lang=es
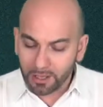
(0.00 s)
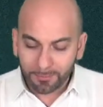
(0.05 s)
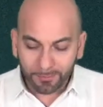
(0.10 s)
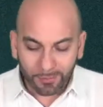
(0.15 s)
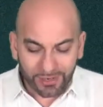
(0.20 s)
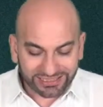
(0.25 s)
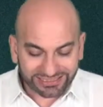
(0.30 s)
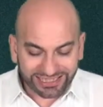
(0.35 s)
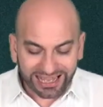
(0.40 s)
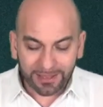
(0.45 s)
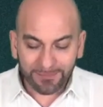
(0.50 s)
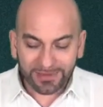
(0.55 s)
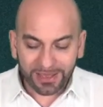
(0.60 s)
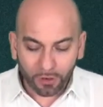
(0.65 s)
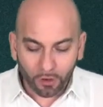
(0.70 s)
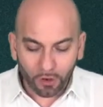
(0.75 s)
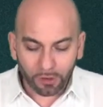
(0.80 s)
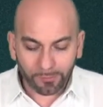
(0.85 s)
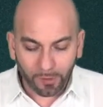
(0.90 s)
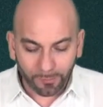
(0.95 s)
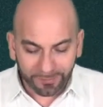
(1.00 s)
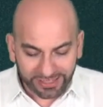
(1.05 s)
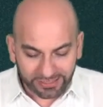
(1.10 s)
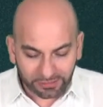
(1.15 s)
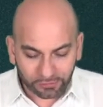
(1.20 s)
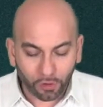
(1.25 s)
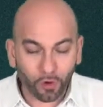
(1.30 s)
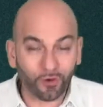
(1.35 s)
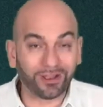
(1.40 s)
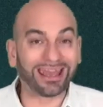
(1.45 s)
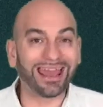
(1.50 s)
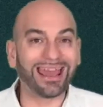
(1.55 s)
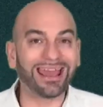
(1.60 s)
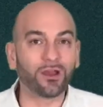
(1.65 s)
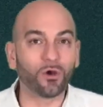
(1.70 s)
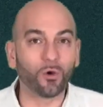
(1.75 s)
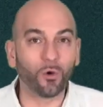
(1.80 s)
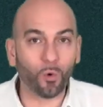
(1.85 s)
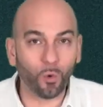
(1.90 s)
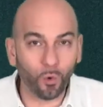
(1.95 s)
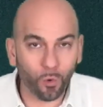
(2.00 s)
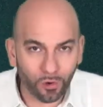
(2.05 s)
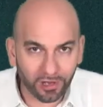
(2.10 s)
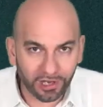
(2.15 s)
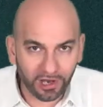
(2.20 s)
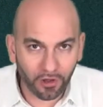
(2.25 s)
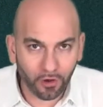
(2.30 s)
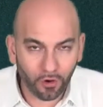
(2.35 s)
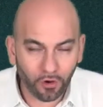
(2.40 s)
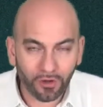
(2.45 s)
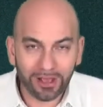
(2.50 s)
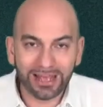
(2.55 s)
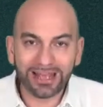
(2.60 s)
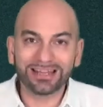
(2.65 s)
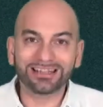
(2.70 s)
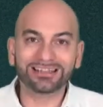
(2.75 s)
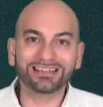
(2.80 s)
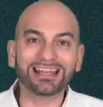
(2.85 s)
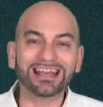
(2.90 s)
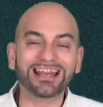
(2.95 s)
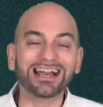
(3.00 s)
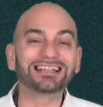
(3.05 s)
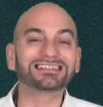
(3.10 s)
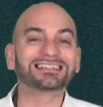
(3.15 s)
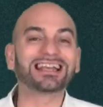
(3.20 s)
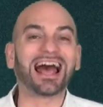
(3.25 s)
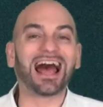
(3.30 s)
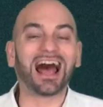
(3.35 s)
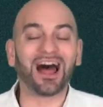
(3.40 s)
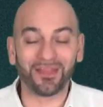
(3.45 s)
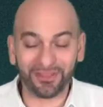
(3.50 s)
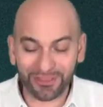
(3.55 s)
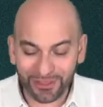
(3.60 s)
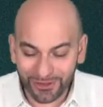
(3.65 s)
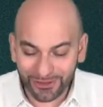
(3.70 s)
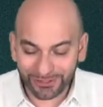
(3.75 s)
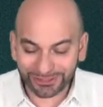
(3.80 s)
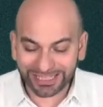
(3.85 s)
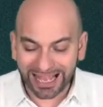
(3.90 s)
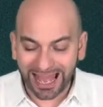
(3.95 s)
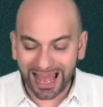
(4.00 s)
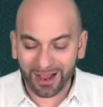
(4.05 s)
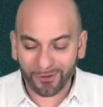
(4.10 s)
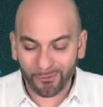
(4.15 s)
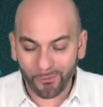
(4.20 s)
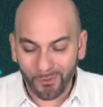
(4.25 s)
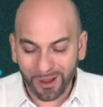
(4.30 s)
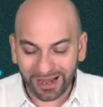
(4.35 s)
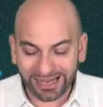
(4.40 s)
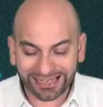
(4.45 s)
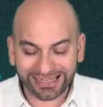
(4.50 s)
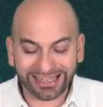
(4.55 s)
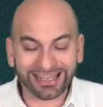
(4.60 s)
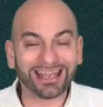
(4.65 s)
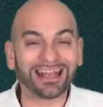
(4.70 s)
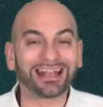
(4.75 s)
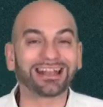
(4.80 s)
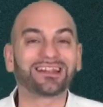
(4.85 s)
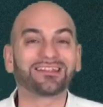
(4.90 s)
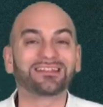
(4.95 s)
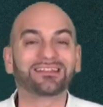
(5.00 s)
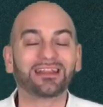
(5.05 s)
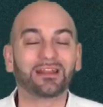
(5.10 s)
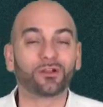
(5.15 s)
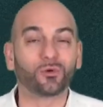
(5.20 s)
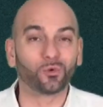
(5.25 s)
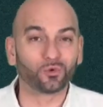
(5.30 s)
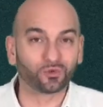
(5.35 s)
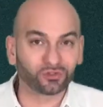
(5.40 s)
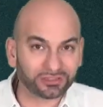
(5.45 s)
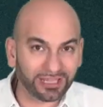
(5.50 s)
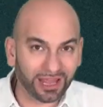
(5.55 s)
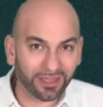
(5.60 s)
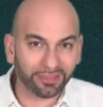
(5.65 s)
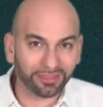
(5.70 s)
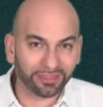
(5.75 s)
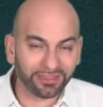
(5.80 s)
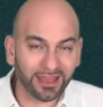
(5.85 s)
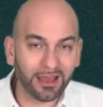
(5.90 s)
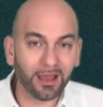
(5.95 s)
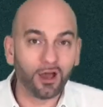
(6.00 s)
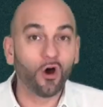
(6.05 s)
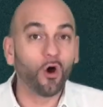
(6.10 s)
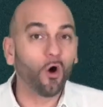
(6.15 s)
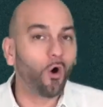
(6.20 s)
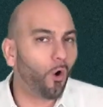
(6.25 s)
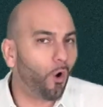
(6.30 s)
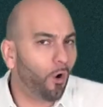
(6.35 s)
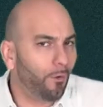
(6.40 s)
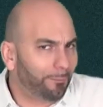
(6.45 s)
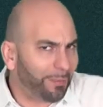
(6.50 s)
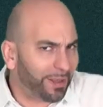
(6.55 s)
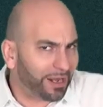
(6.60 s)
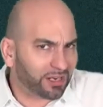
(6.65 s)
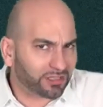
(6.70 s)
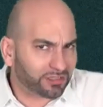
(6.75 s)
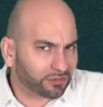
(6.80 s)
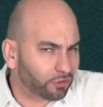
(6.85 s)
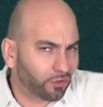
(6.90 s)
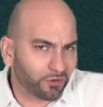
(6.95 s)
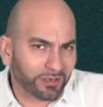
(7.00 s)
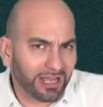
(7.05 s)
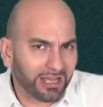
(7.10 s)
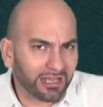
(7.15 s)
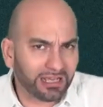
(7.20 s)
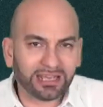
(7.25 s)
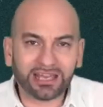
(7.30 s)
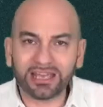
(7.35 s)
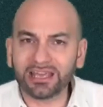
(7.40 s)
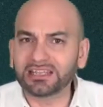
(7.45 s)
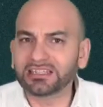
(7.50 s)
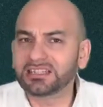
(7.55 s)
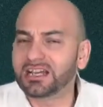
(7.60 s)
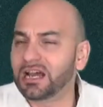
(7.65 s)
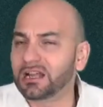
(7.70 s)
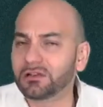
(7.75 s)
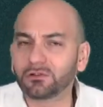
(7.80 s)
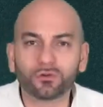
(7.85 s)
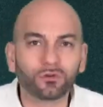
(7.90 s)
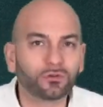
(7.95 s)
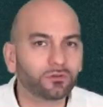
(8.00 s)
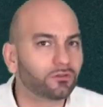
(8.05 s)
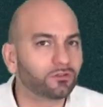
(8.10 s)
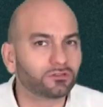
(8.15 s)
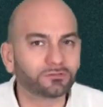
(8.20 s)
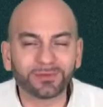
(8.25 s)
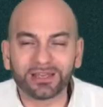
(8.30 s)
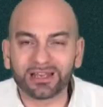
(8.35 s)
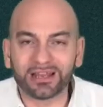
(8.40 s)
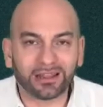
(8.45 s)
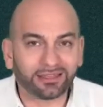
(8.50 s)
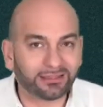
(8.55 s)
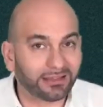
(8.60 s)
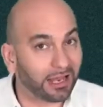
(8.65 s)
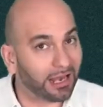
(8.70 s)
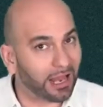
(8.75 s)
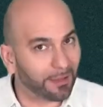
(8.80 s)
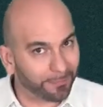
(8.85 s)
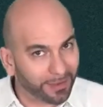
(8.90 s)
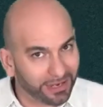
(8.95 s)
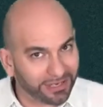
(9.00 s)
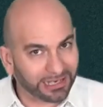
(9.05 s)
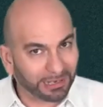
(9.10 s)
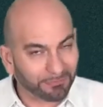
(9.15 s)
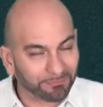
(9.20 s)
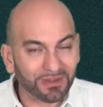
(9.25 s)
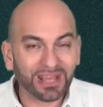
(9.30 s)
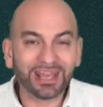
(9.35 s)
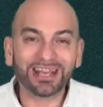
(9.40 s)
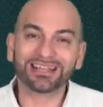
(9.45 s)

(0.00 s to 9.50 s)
Pues qué mejor momento que en julio digas adiós a cualquier circunstancia o persona que ya no nos merezca la pena.